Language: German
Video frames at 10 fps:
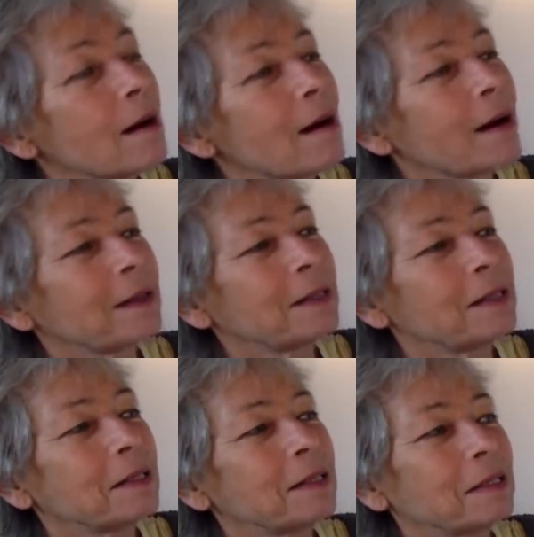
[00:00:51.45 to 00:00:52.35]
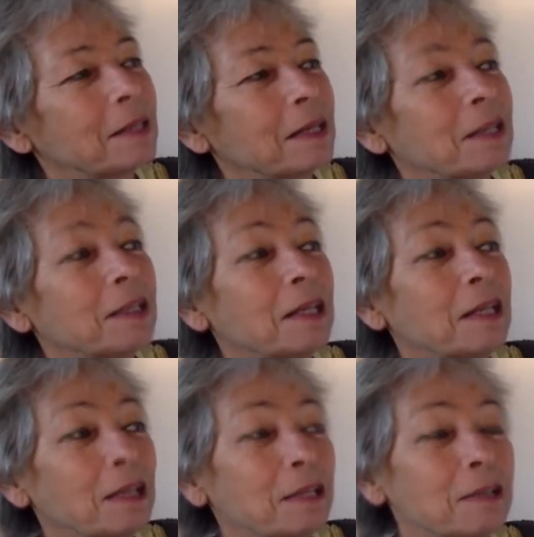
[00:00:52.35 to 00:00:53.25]
an der ich
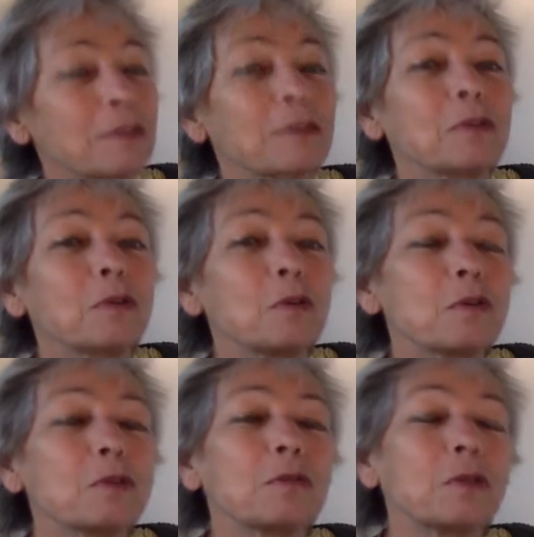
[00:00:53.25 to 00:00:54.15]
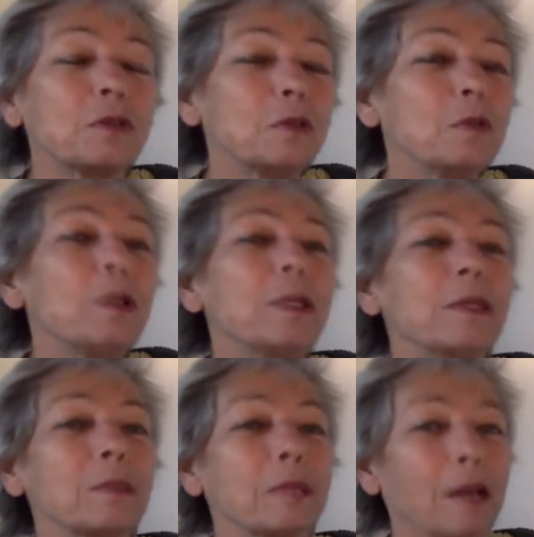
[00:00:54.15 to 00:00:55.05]
den ersten Kuss von Julie
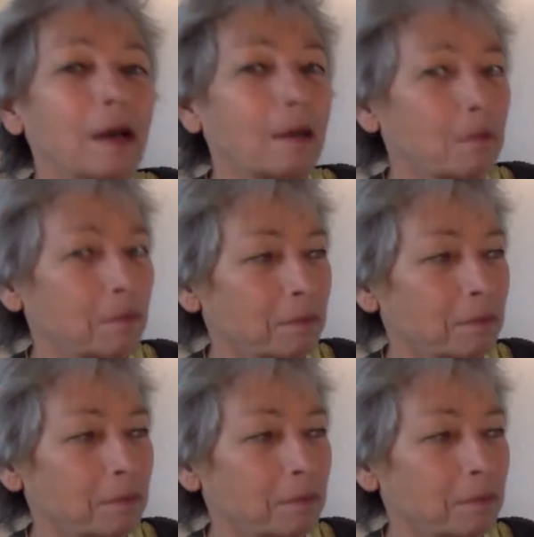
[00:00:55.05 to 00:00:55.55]
bekam,